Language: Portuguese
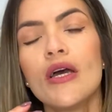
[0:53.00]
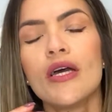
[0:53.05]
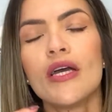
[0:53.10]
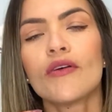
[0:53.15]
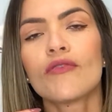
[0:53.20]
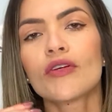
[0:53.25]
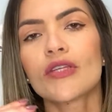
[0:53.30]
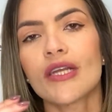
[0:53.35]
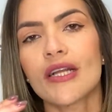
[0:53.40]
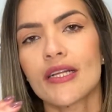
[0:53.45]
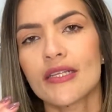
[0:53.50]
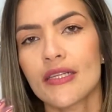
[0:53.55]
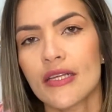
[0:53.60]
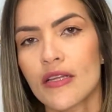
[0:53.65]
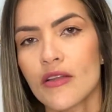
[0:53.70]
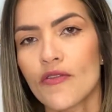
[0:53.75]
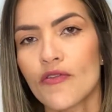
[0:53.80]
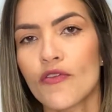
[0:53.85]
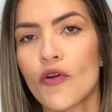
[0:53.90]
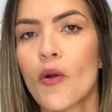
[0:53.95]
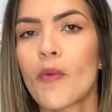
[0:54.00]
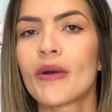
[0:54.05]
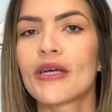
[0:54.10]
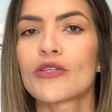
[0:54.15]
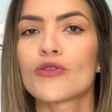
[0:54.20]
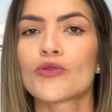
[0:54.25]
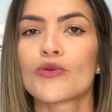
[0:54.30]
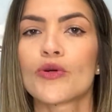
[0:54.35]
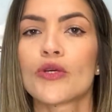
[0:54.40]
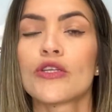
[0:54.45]
eu vou trazendo
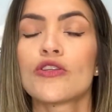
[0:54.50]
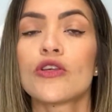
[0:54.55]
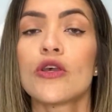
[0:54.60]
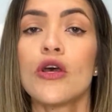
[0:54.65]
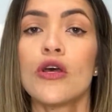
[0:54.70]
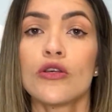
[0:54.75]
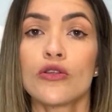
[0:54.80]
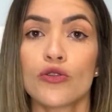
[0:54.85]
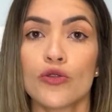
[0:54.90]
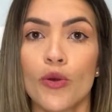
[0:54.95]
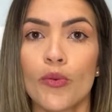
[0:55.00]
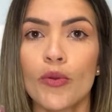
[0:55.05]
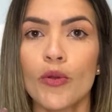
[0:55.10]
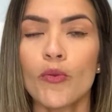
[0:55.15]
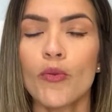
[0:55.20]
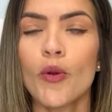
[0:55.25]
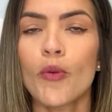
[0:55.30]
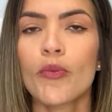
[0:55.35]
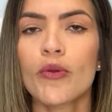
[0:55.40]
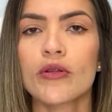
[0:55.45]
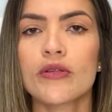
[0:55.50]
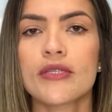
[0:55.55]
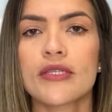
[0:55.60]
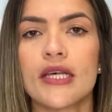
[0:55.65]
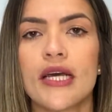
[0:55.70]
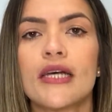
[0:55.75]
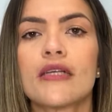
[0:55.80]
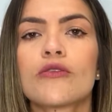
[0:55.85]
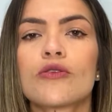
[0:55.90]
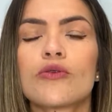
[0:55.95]
informações sobre o meu
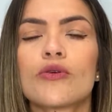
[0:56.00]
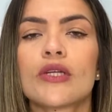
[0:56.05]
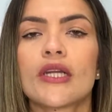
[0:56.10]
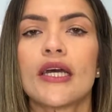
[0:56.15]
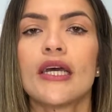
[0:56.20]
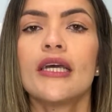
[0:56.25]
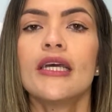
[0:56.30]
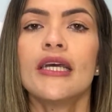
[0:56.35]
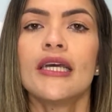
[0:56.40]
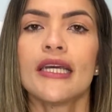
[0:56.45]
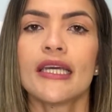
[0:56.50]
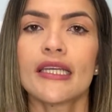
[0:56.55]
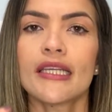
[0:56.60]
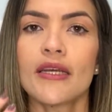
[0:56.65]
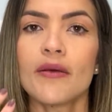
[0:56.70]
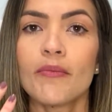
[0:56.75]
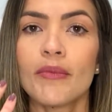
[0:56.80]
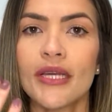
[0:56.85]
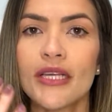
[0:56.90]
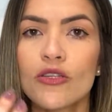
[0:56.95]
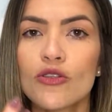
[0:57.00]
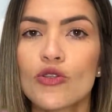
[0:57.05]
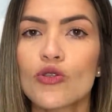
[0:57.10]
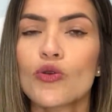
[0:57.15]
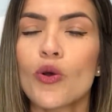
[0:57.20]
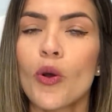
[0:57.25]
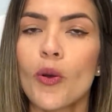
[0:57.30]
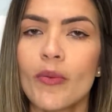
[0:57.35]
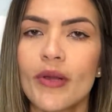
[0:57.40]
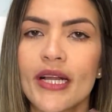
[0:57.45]
processo, né? E também
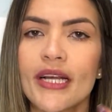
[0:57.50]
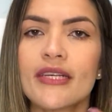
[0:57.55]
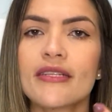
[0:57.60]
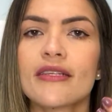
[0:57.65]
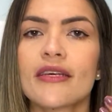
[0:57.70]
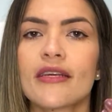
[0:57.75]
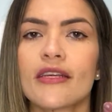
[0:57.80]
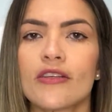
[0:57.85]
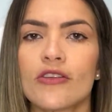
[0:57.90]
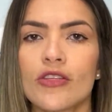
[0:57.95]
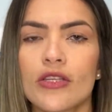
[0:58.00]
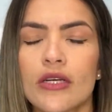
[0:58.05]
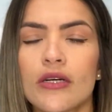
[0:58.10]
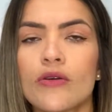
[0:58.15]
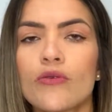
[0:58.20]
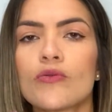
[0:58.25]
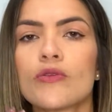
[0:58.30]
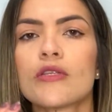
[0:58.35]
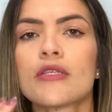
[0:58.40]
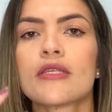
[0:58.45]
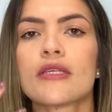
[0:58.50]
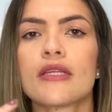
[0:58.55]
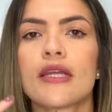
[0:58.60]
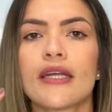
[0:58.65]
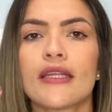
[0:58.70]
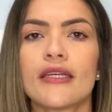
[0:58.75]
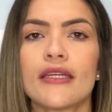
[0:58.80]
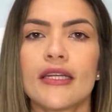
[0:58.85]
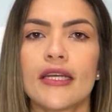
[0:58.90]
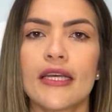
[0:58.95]
sobre essa questão de
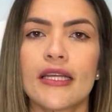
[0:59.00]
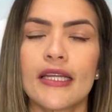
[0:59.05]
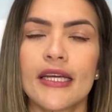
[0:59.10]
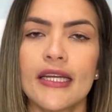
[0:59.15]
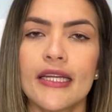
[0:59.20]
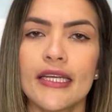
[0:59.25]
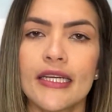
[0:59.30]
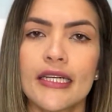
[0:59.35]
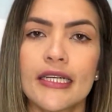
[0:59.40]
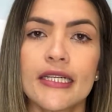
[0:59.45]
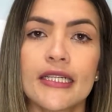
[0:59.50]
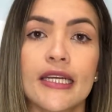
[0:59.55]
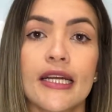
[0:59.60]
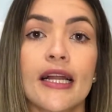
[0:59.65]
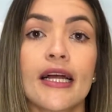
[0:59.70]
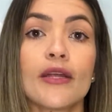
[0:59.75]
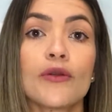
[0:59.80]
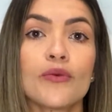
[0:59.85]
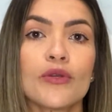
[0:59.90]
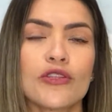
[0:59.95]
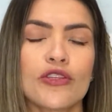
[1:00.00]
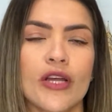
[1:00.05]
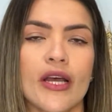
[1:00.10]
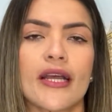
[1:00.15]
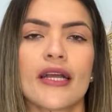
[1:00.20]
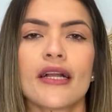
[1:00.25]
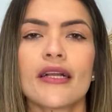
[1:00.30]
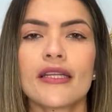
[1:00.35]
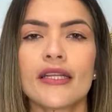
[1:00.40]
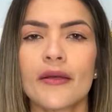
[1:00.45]
cidadania italiana. Lá no
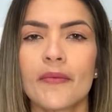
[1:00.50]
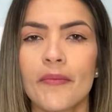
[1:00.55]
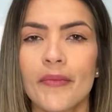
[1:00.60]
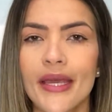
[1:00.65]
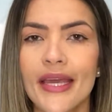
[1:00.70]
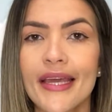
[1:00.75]
Instagram também